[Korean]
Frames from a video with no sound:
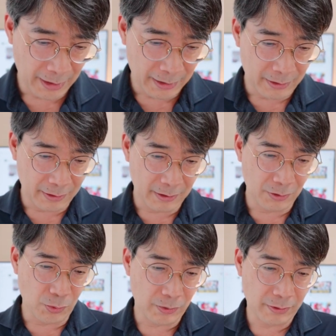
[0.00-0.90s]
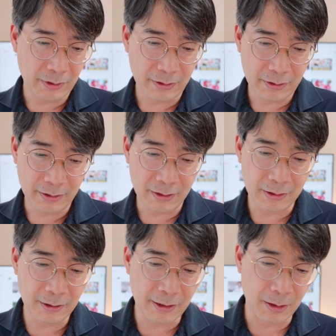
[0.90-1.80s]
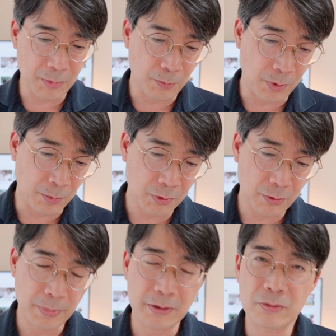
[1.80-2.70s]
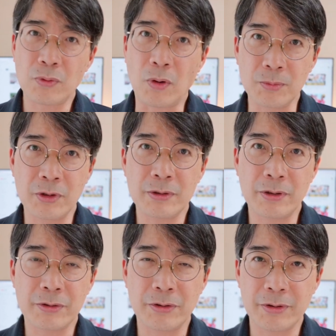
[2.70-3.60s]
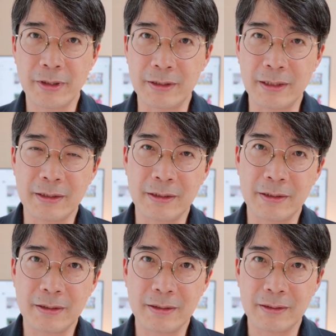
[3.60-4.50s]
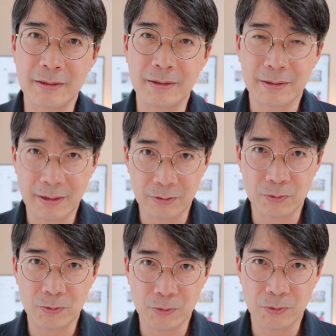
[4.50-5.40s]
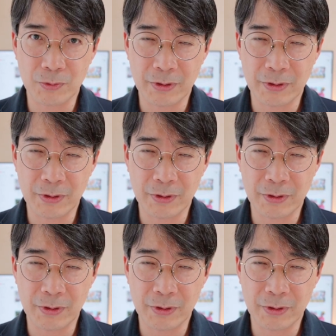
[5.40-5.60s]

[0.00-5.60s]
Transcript: 자, 이 소설은 이렇게 인간이 감히 범접할 수 없는 영역의 이야기를 다루고